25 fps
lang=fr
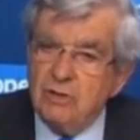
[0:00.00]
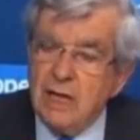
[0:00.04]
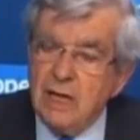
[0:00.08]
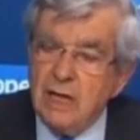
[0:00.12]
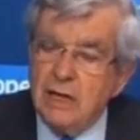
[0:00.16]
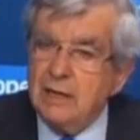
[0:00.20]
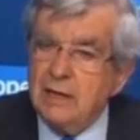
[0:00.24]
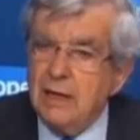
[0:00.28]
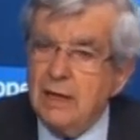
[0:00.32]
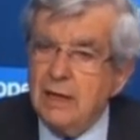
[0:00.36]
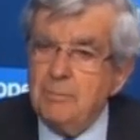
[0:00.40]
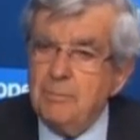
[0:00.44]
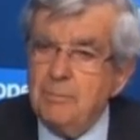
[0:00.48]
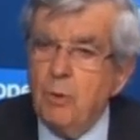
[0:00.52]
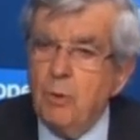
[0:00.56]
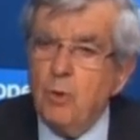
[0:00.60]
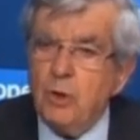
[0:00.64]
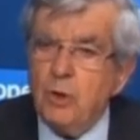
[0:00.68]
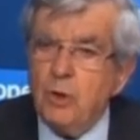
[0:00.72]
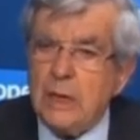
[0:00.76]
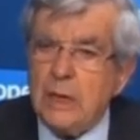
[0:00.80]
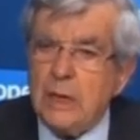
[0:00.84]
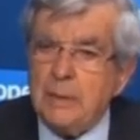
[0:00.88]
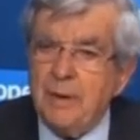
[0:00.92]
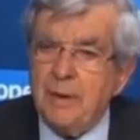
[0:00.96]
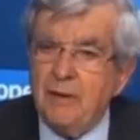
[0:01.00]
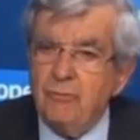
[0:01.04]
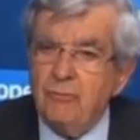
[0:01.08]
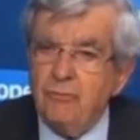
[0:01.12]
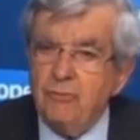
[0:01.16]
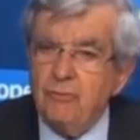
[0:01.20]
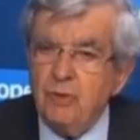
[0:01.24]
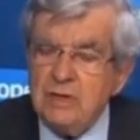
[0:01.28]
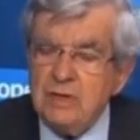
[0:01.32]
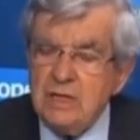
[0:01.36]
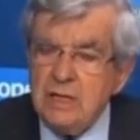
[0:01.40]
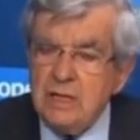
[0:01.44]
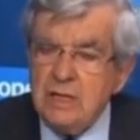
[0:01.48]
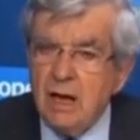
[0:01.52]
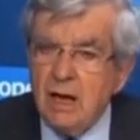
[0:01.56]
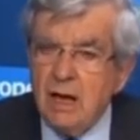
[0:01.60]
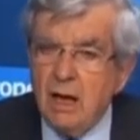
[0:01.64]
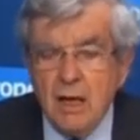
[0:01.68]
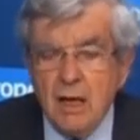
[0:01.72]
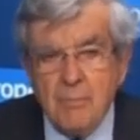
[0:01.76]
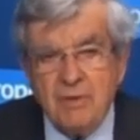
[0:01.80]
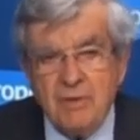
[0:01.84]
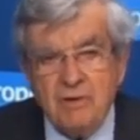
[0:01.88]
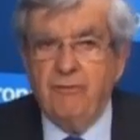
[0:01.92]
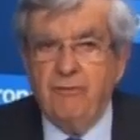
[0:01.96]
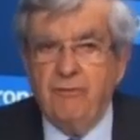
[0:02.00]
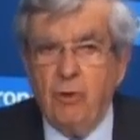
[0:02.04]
National qu'à l'époque on n'a pas vu venir.